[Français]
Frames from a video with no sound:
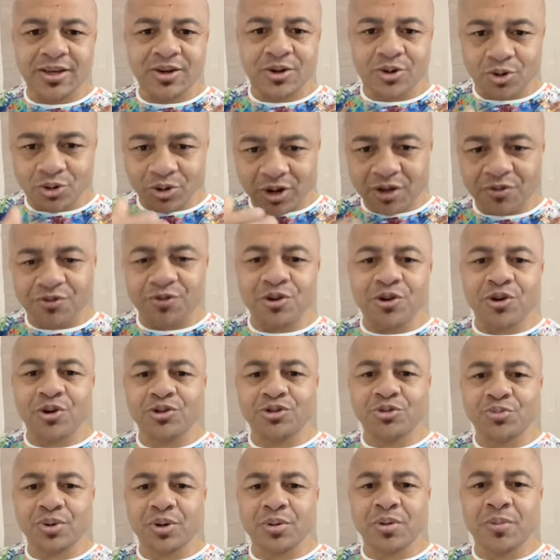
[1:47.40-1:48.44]
On l'a vu lors
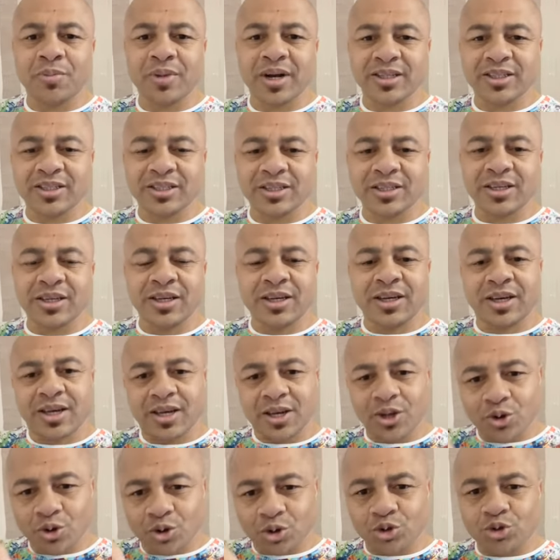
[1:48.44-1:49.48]
du premier match.
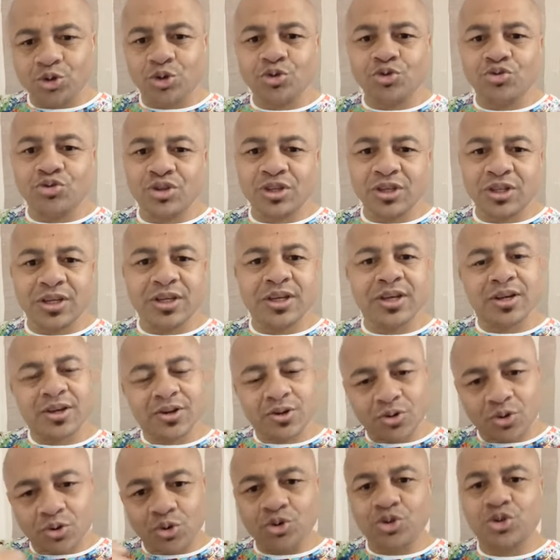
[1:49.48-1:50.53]
Et aujourd'hui,
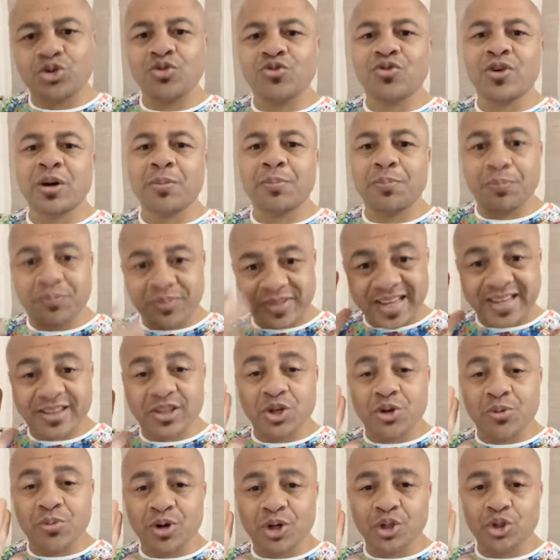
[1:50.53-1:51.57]
où tu vas
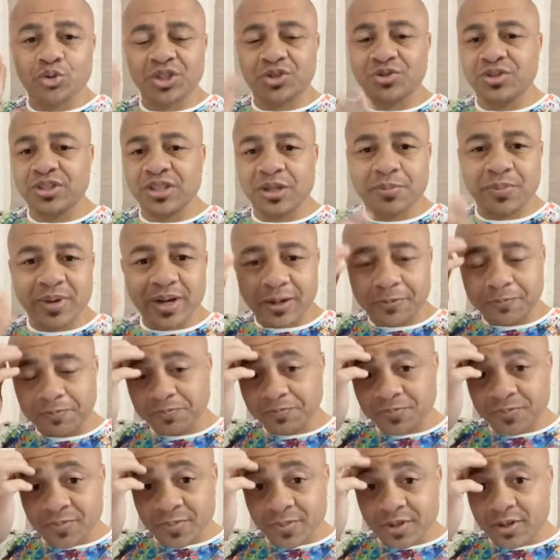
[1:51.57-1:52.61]
certainement jouer, je ne sais pas.
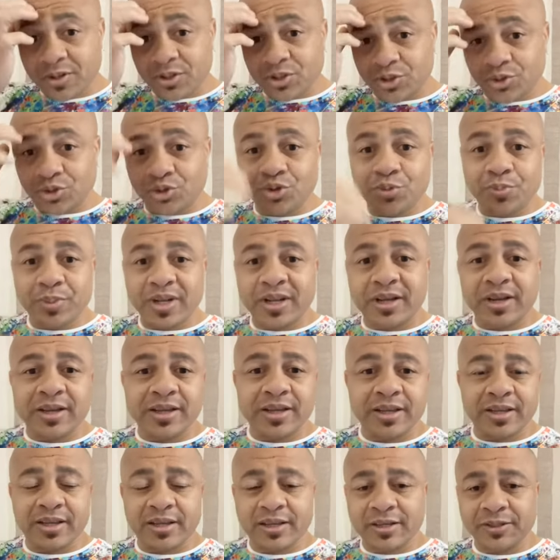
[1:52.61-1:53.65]
Je ne suis pas dans
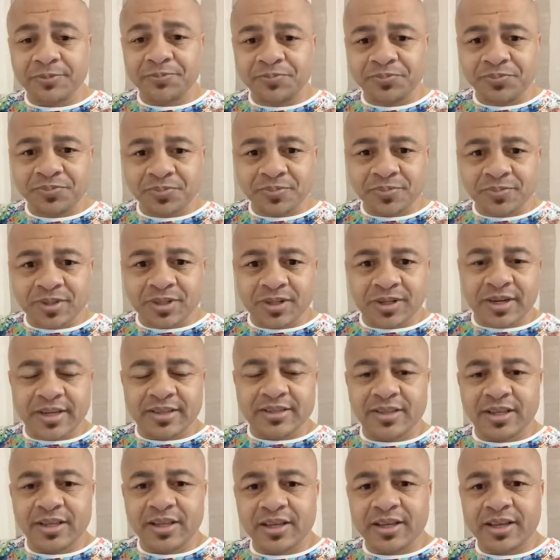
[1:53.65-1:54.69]
les le
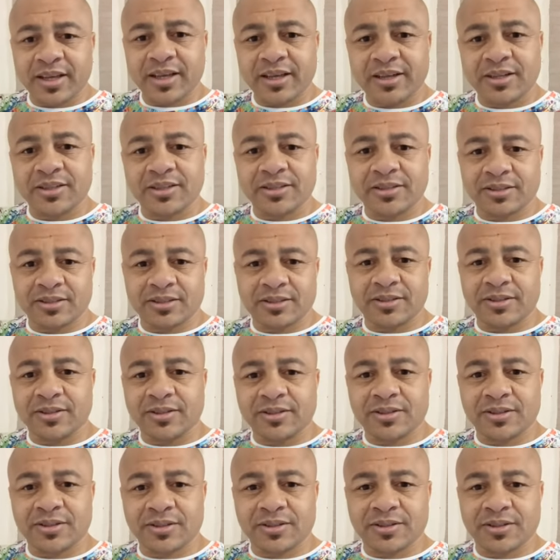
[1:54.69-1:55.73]
secret
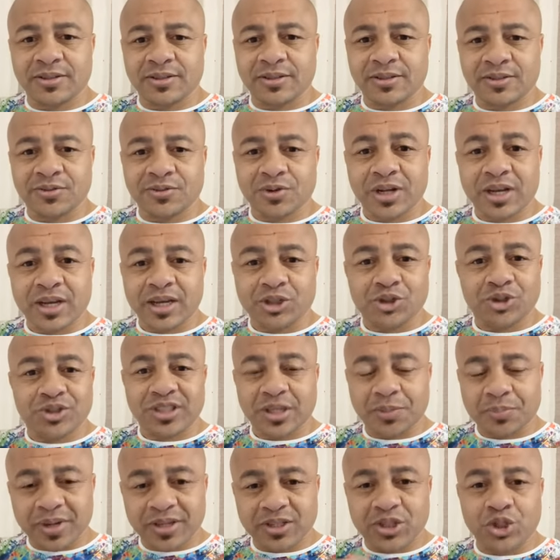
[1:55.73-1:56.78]
euh, voilà, je ne
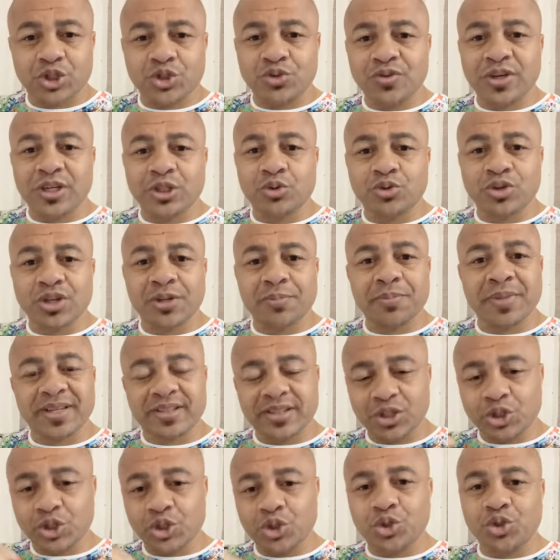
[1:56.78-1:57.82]
sais pas si tu vas jouer, mais
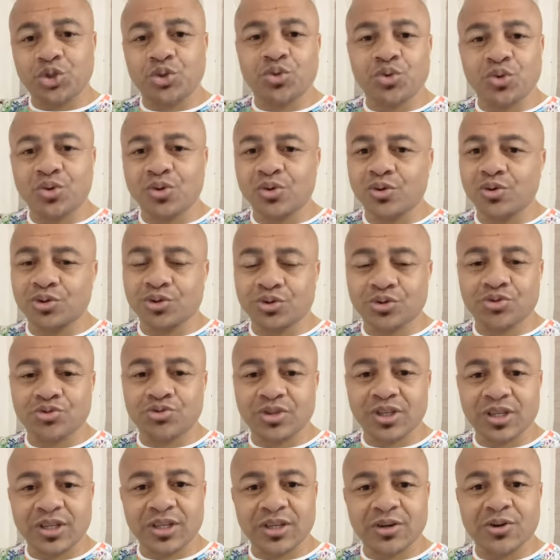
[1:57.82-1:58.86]
si tu joues
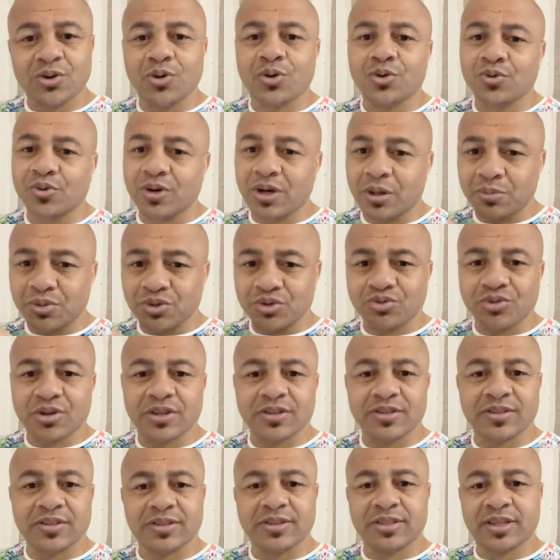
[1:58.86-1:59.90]
aujourd'hui, on aura besoin.
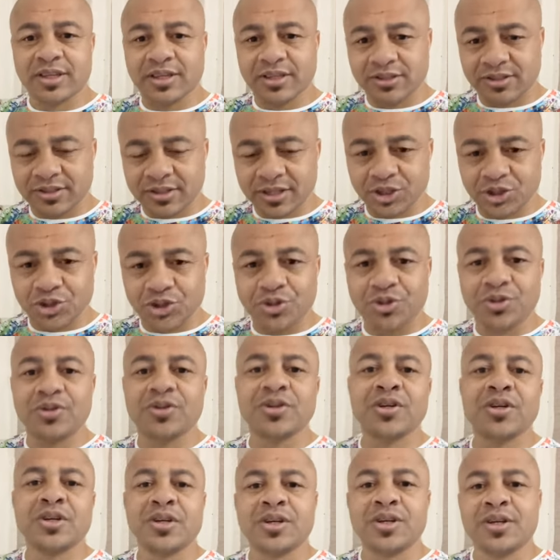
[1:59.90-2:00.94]
Ces, ces jeunes,
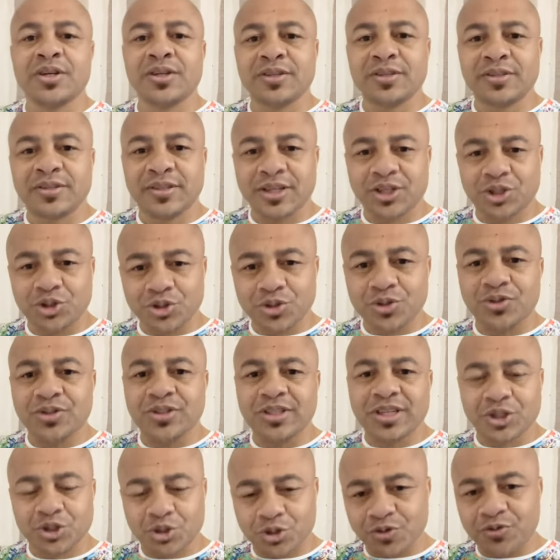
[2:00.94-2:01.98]
ces jeunes,
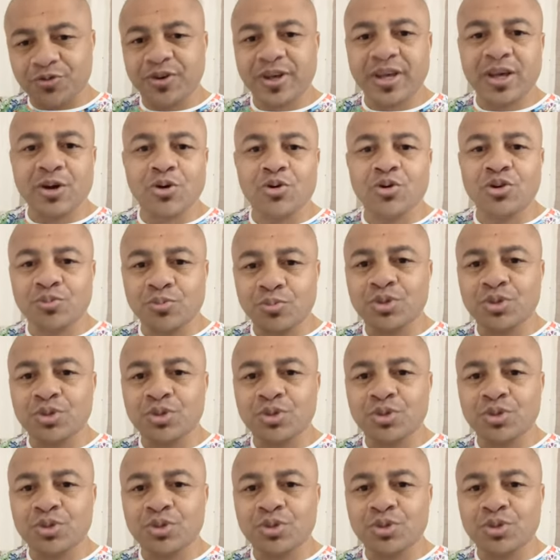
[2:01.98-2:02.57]
tes jeunes frères auront